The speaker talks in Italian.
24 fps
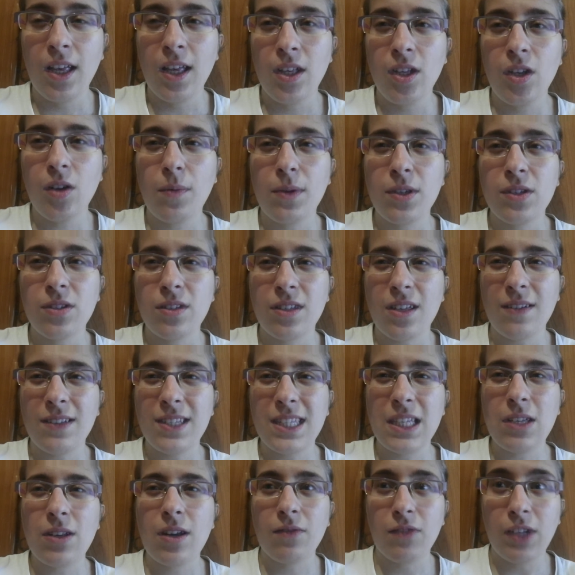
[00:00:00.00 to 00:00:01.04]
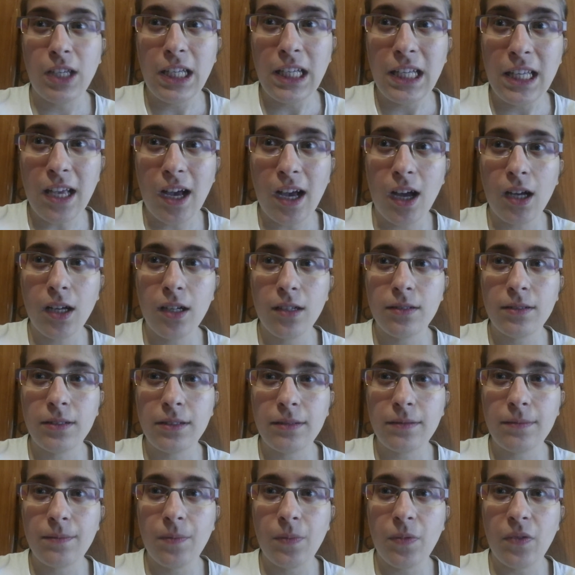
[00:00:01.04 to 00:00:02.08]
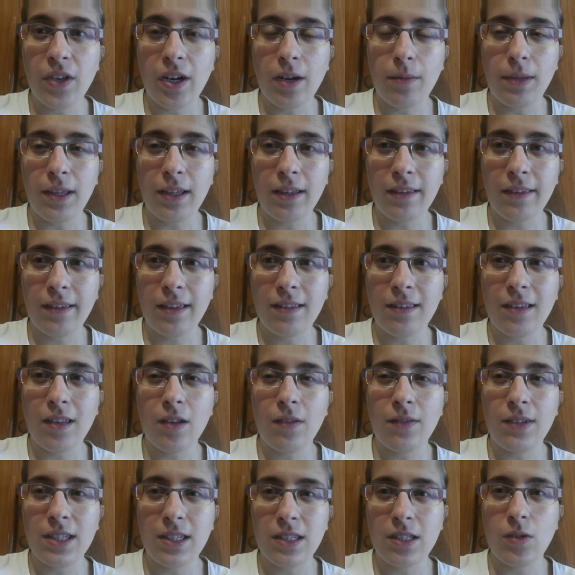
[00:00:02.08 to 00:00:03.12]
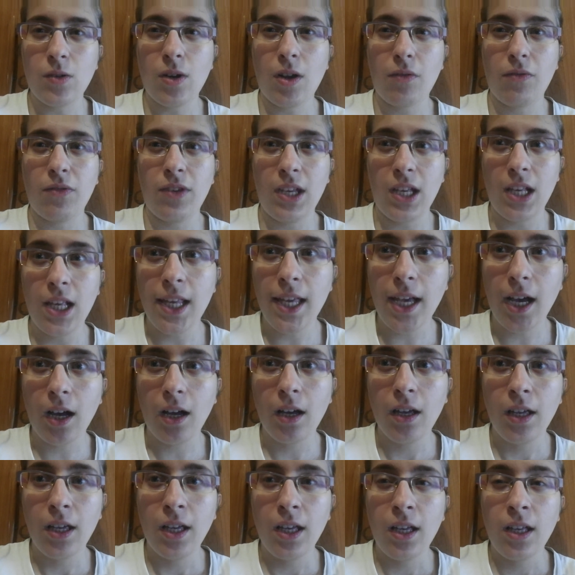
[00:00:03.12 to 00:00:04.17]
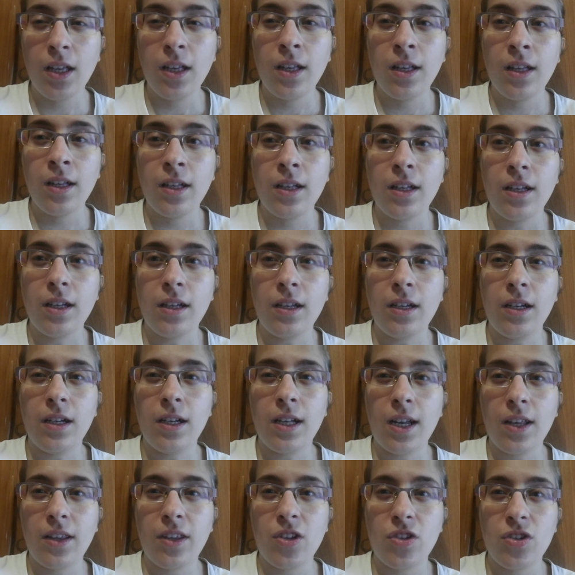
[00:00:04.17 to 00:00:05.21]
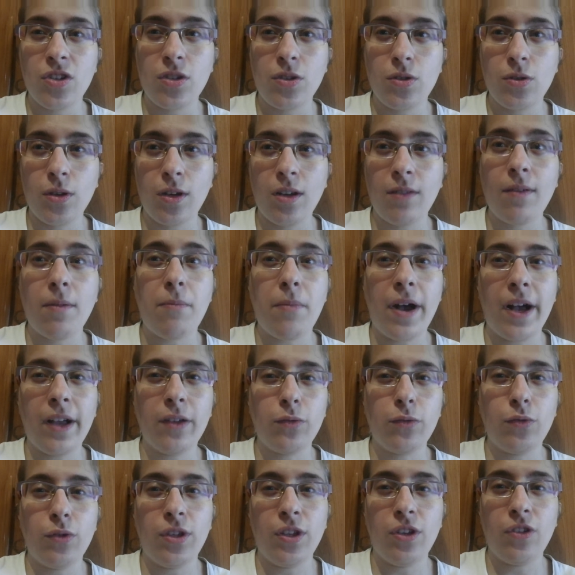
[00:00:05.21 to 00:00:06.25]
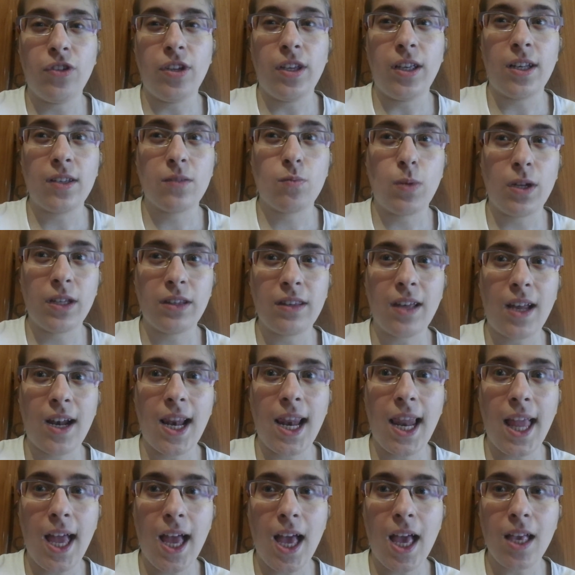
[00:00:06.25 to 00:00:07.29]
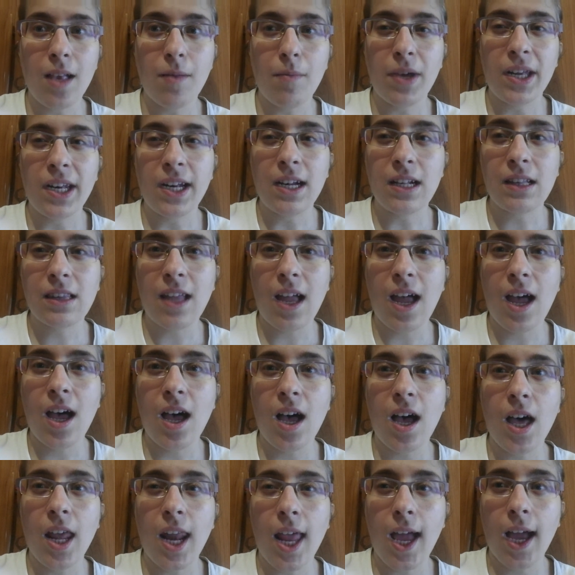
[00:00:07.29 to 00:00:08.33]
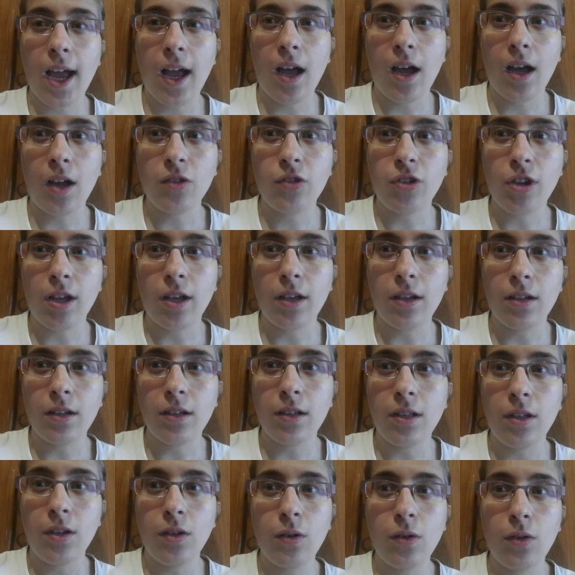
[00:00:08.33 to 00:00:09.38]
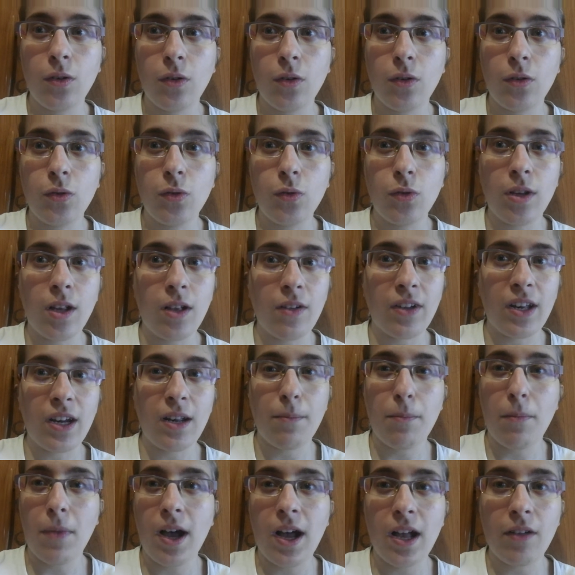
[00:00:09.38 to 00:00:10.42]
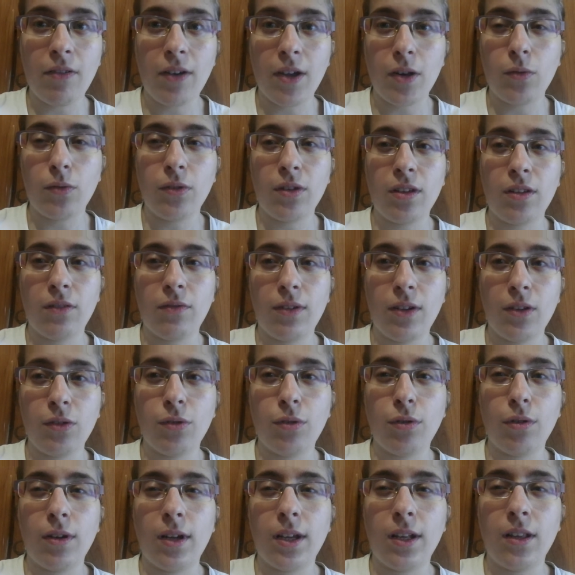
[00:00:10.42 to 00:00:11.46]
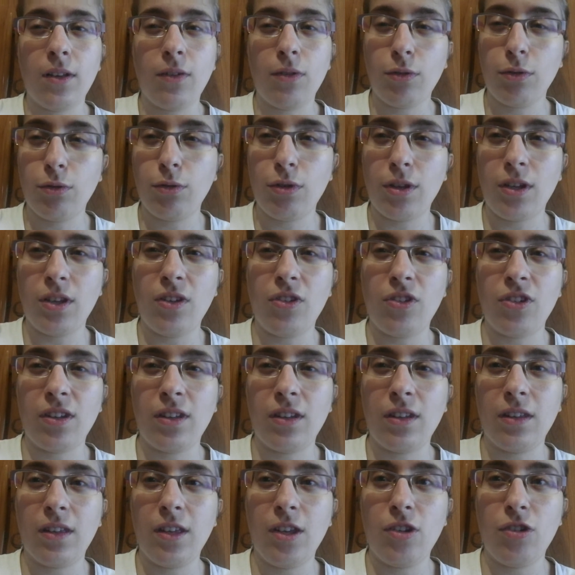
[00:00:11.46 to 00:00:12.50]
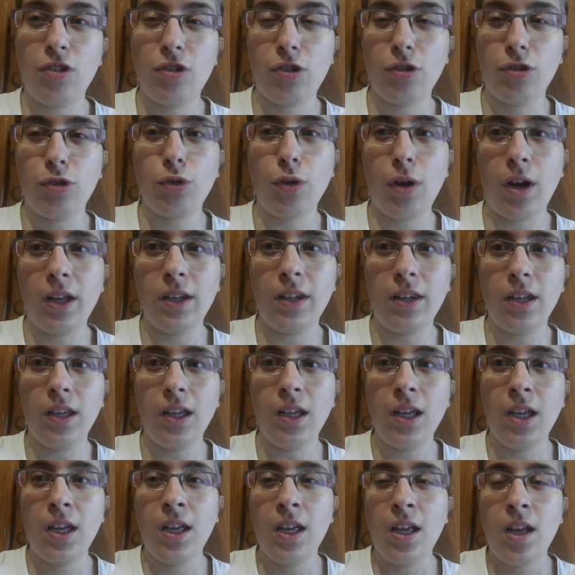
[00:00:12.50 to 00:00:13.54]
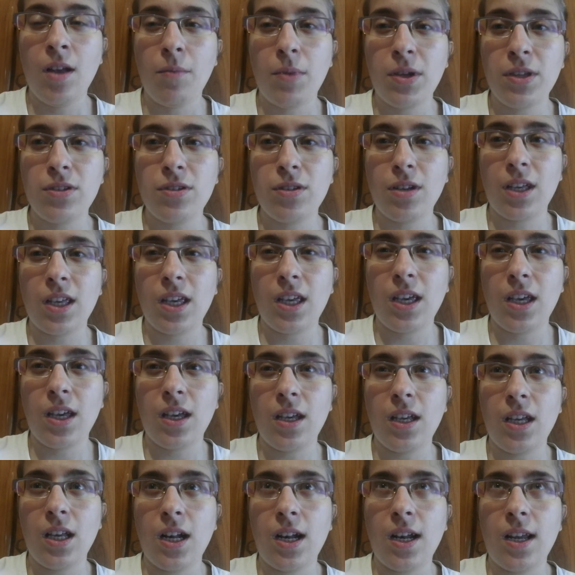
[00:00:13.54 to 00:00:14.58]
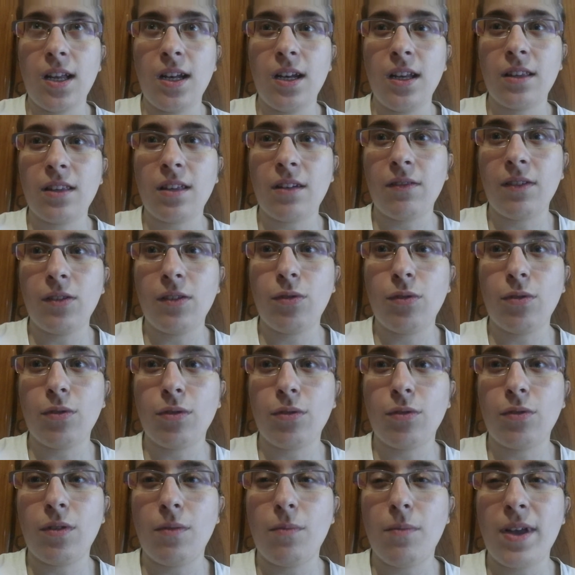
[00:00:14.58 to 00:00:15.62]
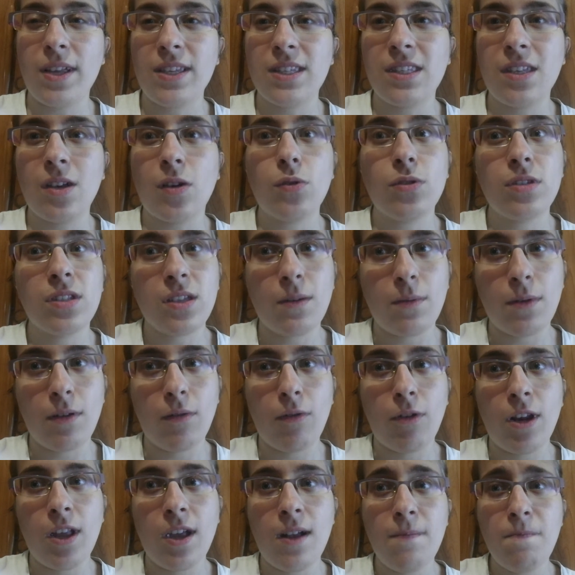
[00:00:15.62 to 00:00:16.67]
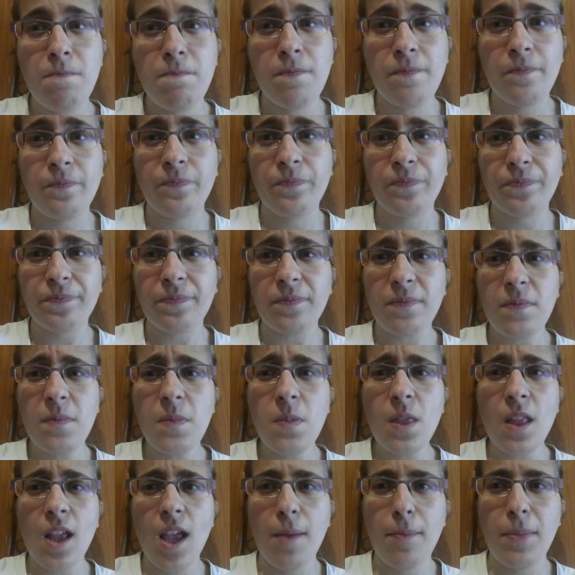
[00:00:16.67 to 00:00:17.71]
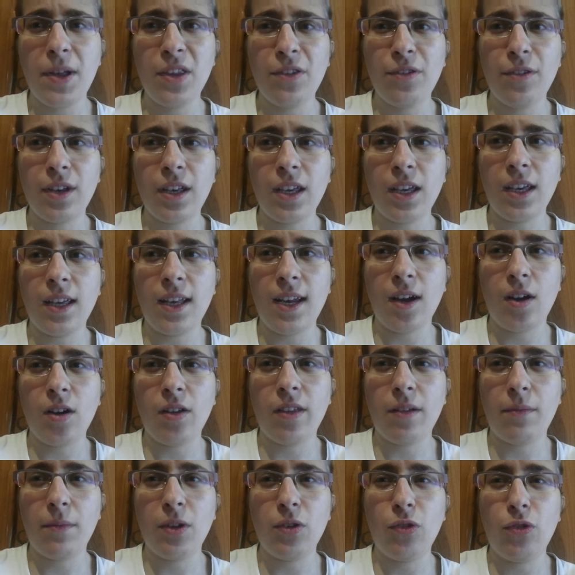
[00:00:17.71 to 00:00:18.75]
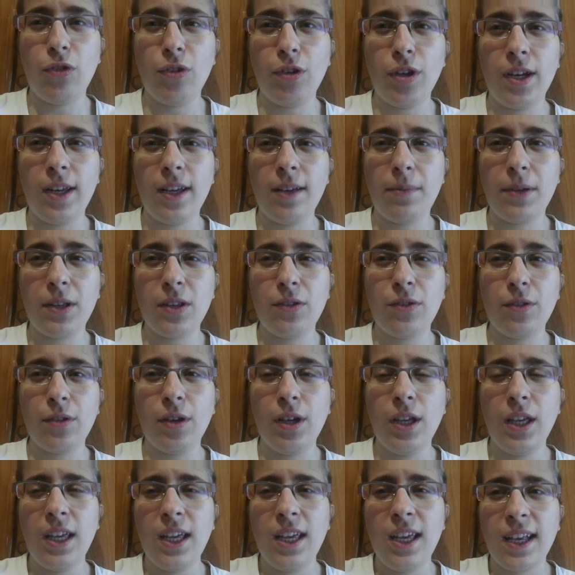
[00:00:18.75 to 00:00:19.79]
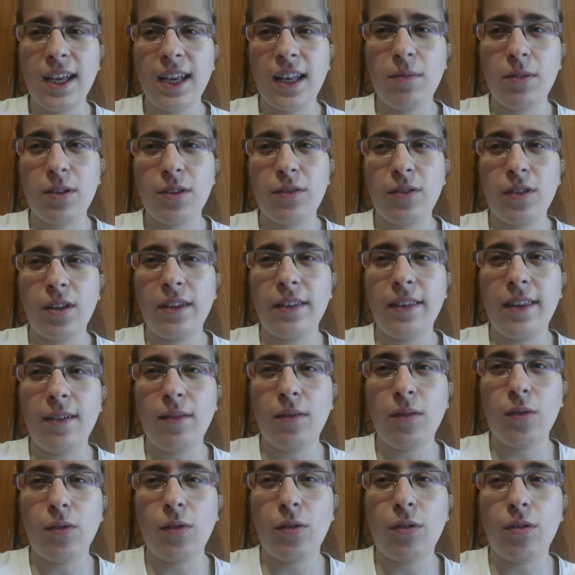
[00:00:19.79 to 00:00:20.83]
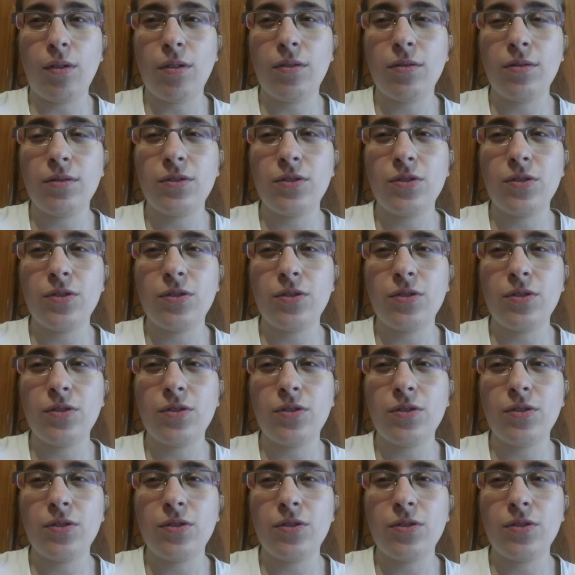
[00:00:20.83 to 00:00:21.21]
Io penso se avessi una figlia, veramente, se io avessi una figlia, eh, la decisione, vabbè, tu dici, aspetta a lei. Ma in realtà, raga, cioè, io non gli farei mai fare un intervento al di sotto di 18 anni. Penso che il, l'intervento dovrebbe essere consapevole e penso che la cosa maggiore, penso che le persone devono...